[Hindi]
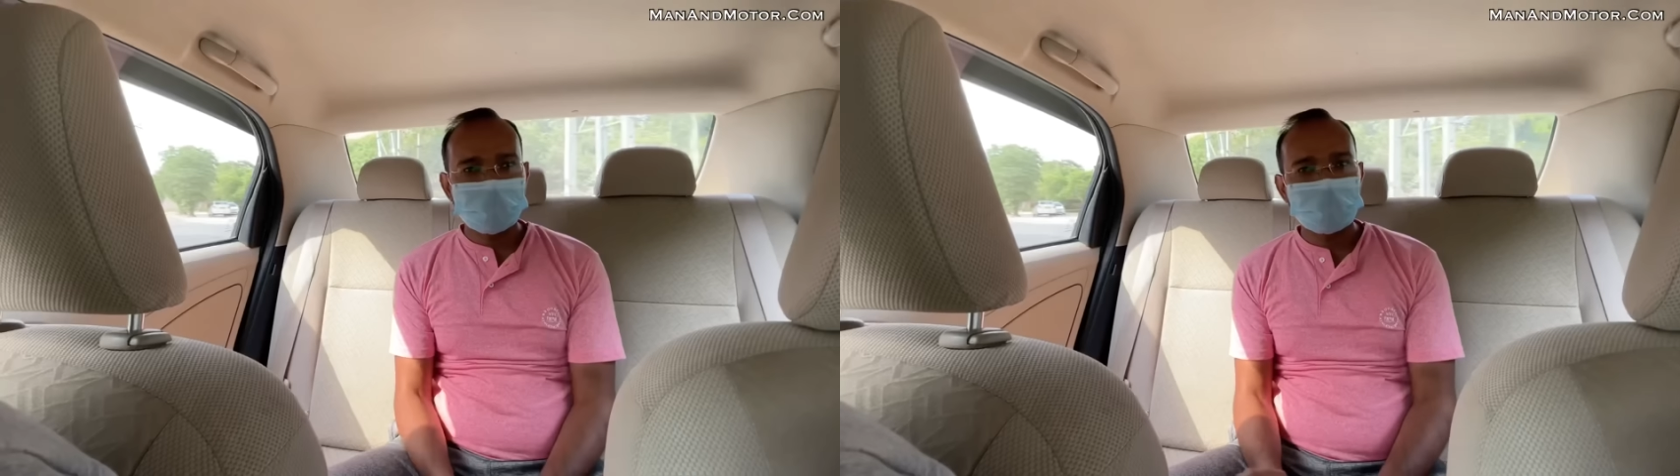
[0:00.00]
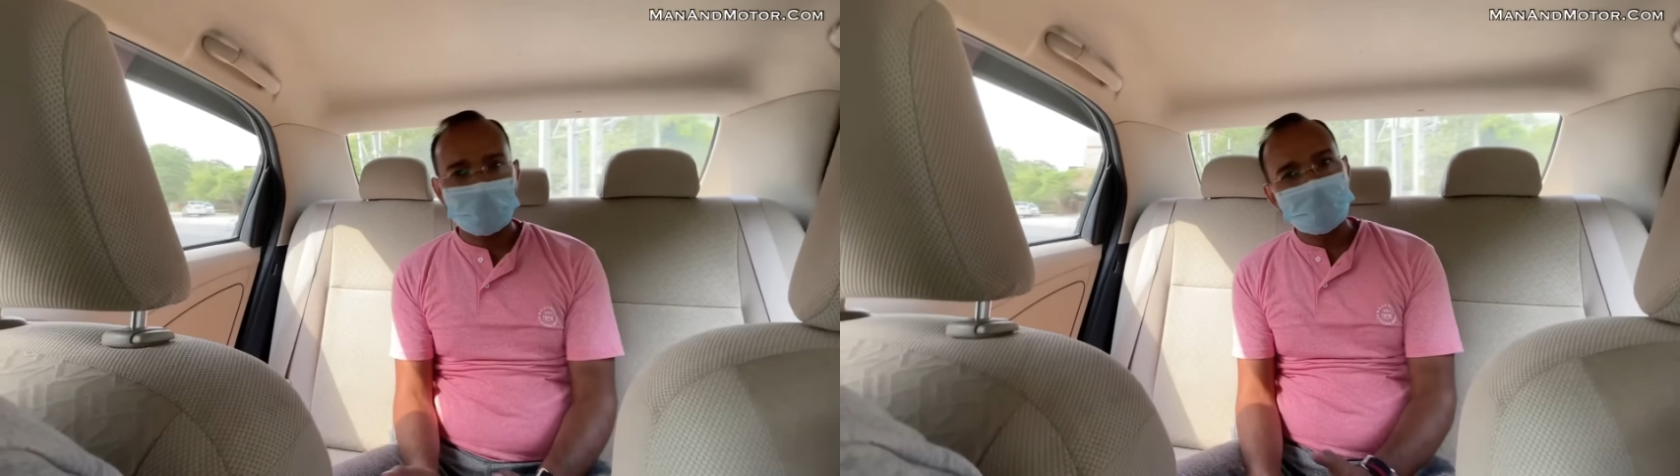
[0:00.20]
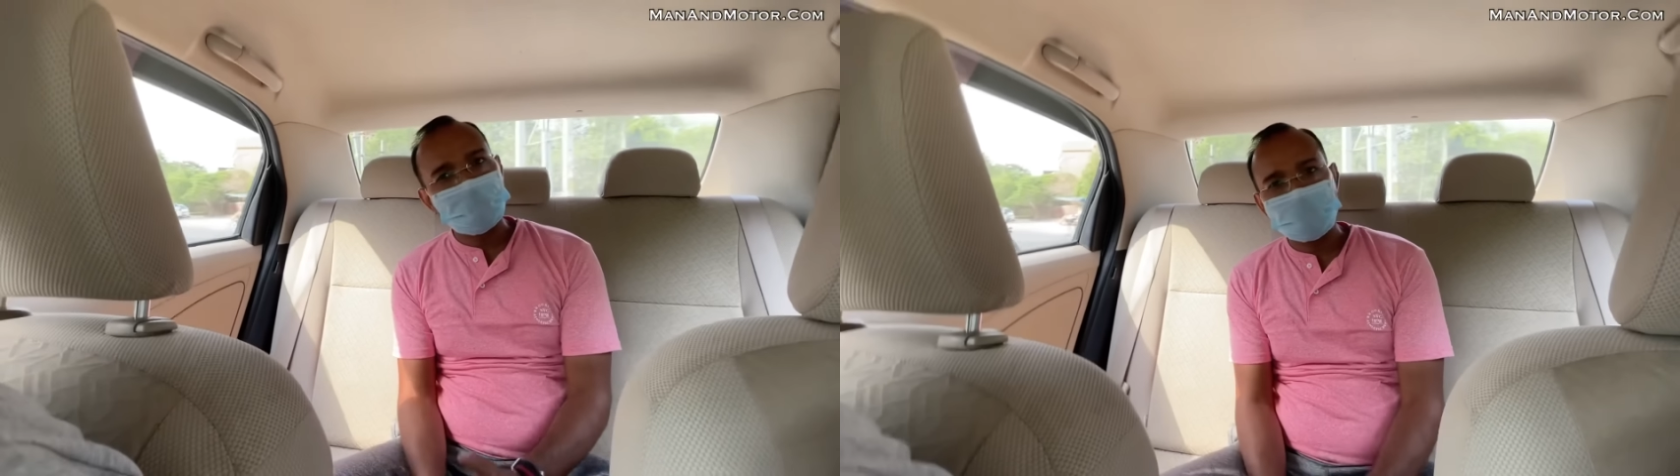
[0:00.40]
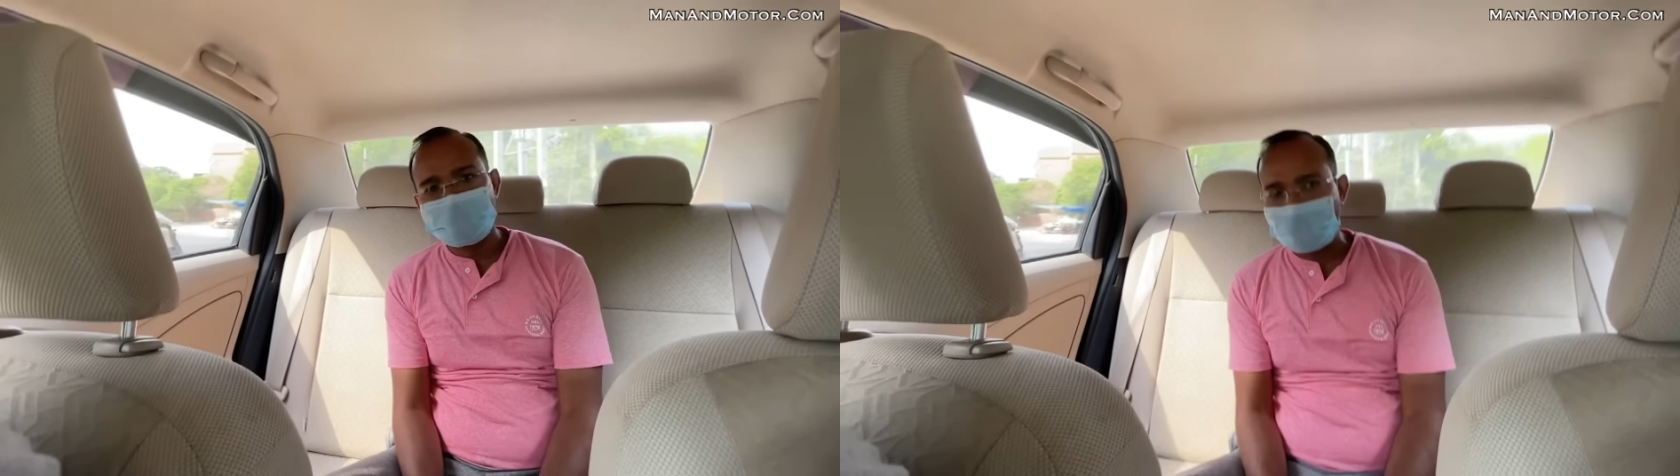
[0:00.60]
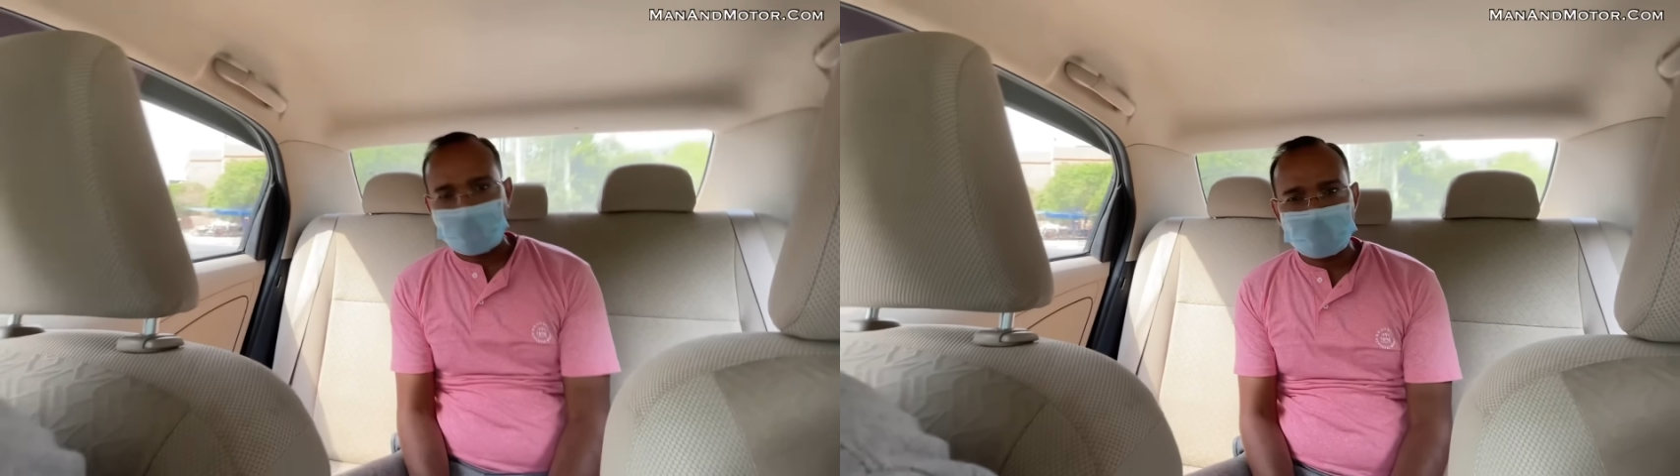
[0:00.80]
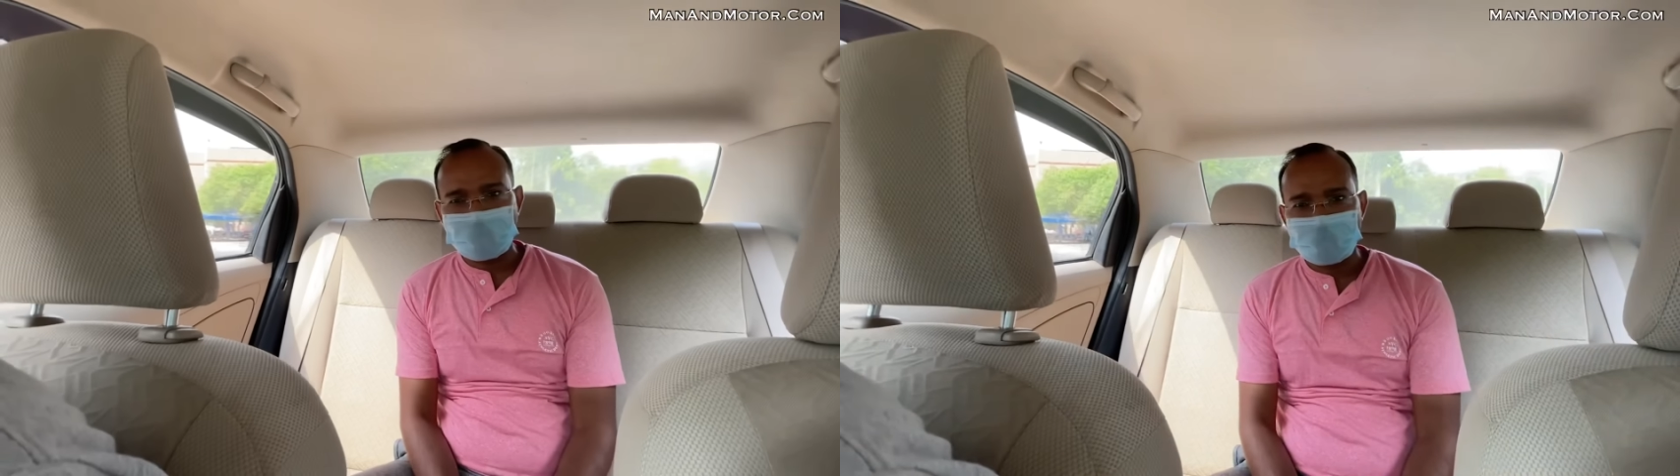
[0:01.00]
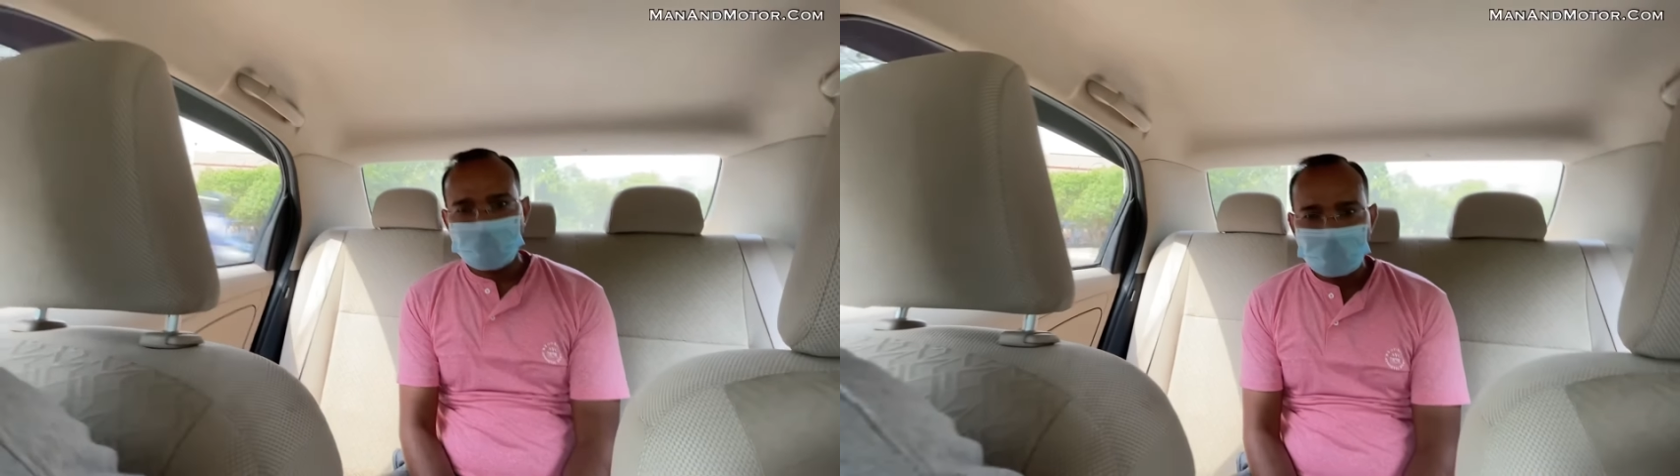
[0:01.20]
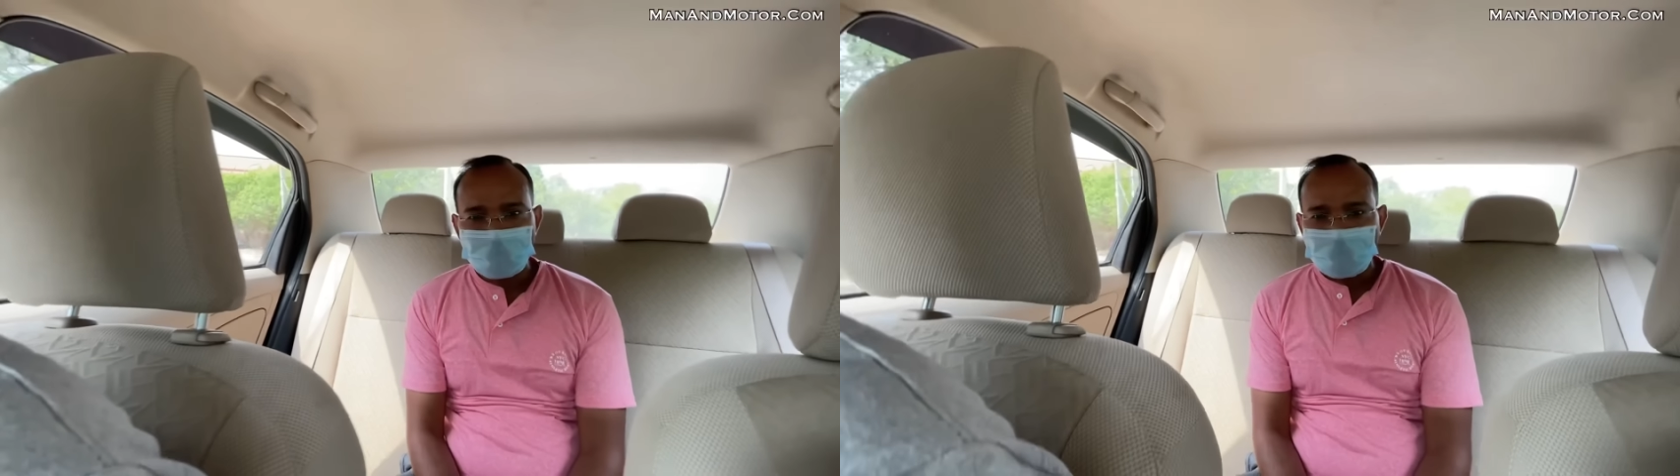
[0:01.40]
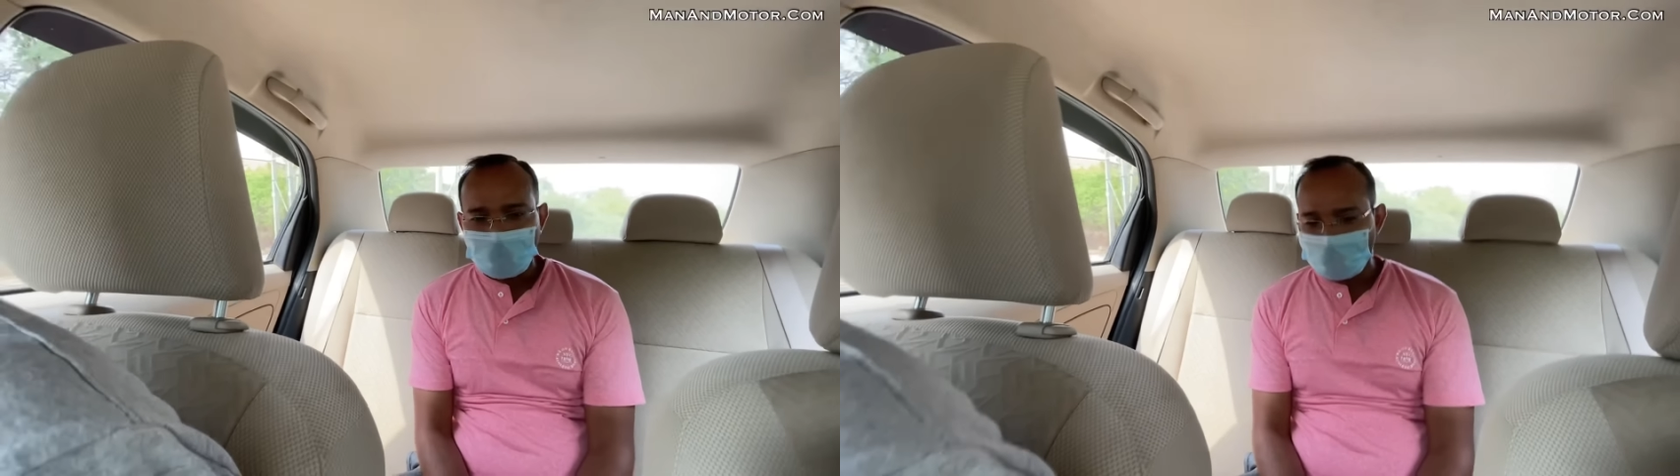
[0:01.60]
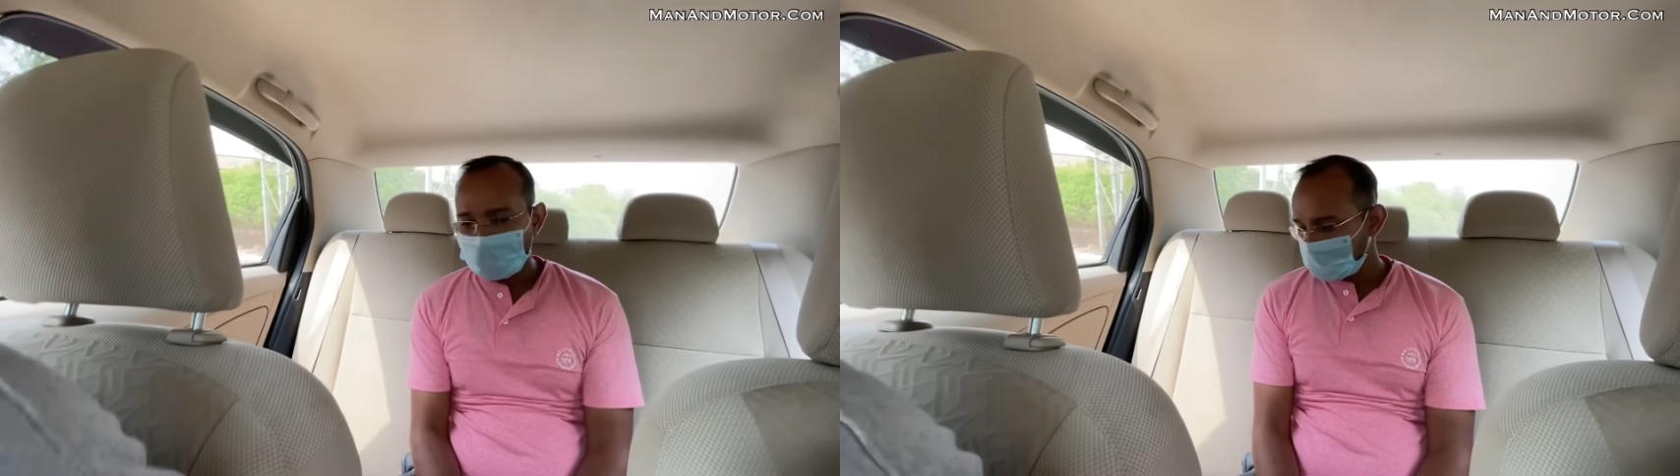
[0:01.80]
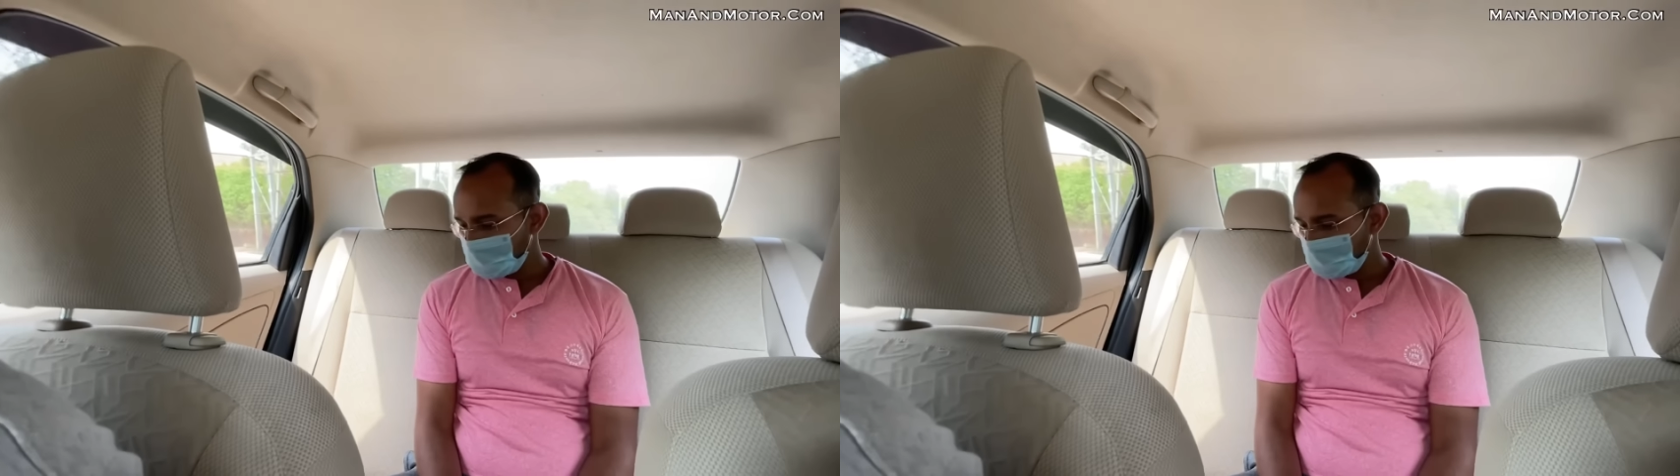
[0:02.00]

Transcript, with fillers: एक ग्राउंड क्लियरेंस बड़ा रहता है अब आज